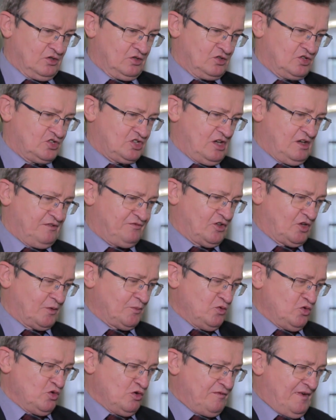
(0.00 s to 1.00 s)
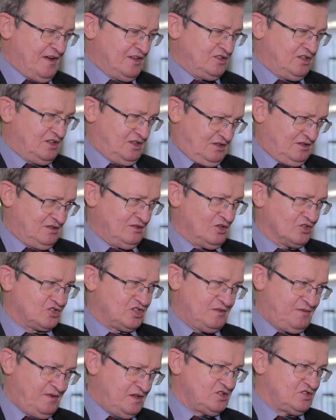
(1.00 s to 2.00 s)
y, że formułowanie,
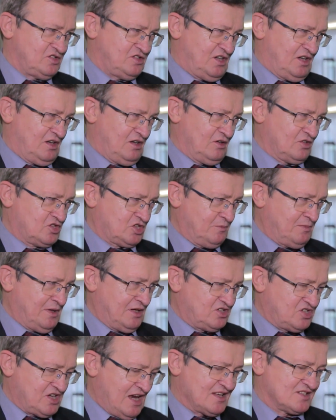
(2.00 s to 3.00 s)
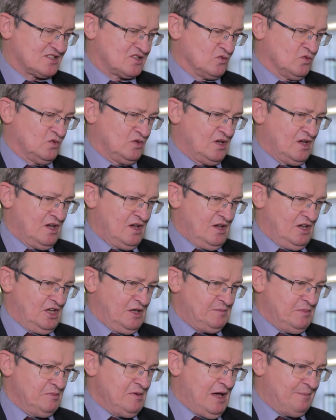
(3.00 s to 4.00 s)
oczywiście potrzeba czasu
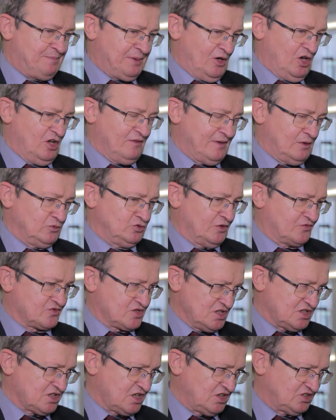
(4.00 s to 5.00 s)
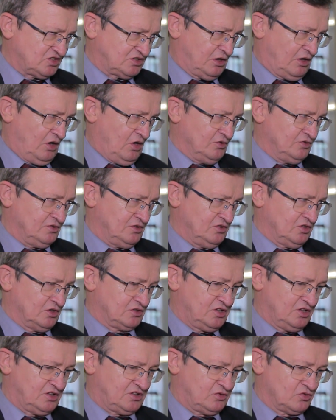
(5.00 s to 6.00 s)
i bym apelował do wszystkich stron, do
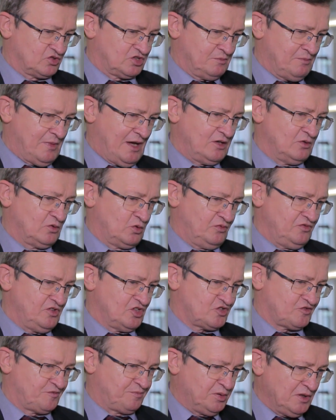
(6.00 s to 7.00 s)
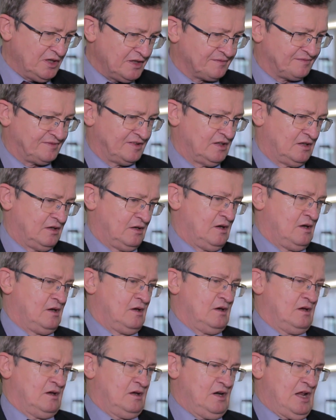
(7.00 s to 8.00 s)
tych, którzy mają również wpływ
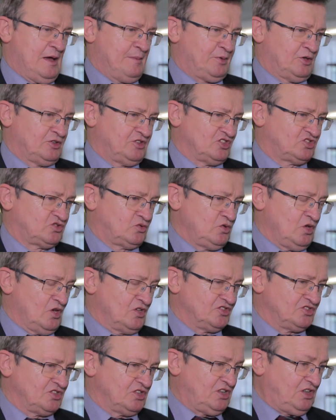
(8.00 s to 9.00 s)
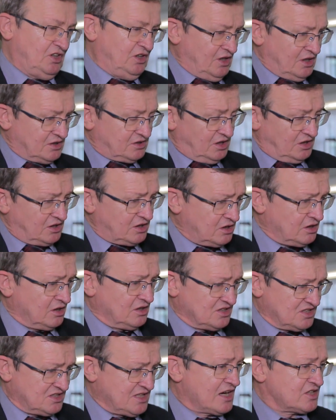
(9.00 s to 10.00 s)
na protestujących i na tych
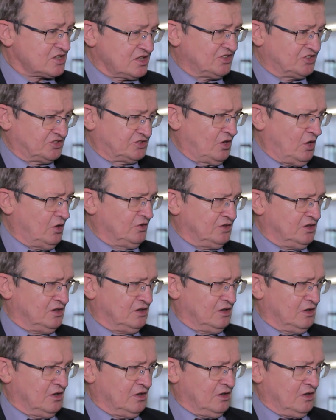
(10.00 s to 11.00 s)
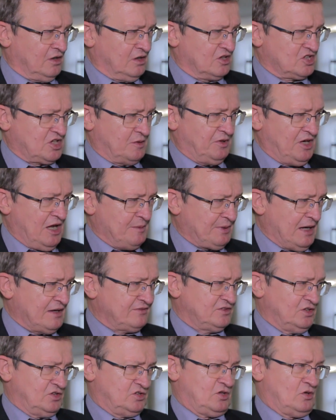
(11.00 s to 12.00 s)
z naszej strony, żeby
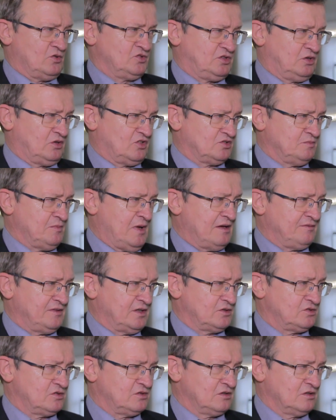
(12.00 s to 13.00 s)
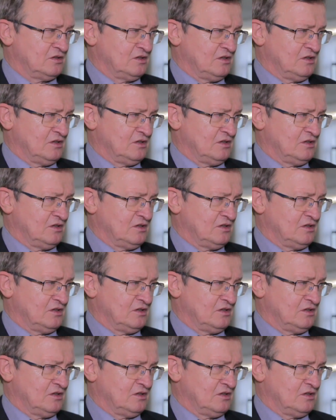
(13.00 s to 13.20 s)
naprawdę siąść i rozmawiać.